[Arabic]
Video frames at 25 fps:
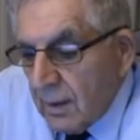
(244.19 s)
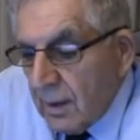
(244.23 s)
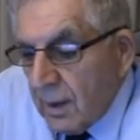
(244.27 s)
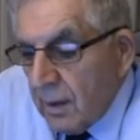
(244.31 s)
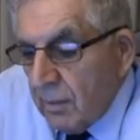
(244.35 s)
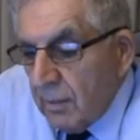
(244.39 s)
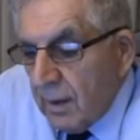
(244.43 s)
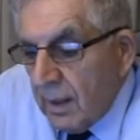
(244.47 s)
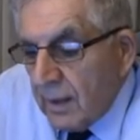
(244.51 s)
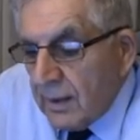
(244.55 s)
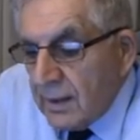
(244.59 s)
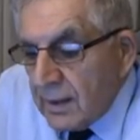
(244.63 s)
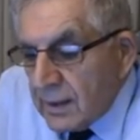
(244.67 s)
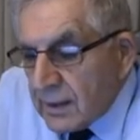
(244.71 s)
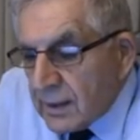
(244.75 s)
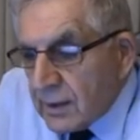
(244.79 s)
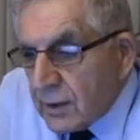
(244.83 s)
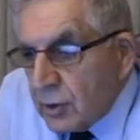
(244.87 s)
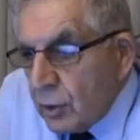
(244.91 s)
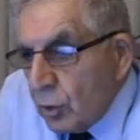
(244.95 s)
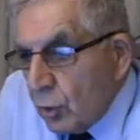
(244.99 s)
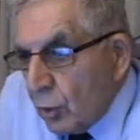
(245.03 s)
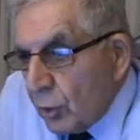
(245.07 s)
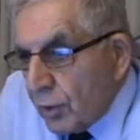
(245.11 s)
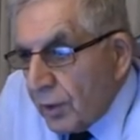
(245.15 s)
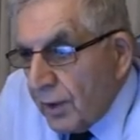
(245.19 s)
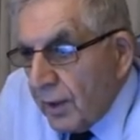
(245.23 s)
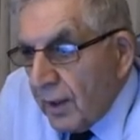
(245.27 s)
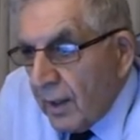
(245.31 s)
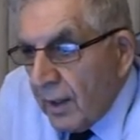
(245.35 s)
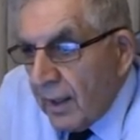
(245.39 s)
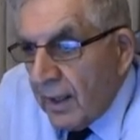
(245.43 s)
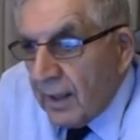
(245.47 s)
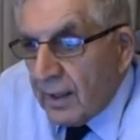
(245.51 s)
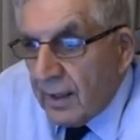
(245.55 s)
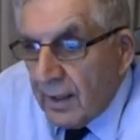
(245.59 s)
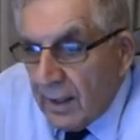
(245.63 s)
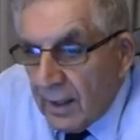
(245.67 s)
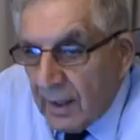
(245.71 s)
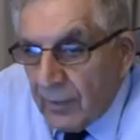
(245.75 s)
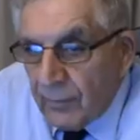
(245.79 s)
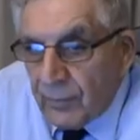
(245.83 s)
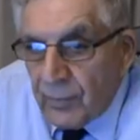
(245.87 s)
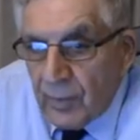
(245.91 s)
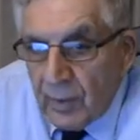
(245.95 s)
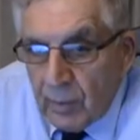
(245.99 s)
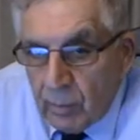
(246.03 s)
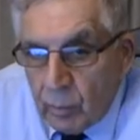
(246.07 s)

يبقى ديس يوريا حرقان في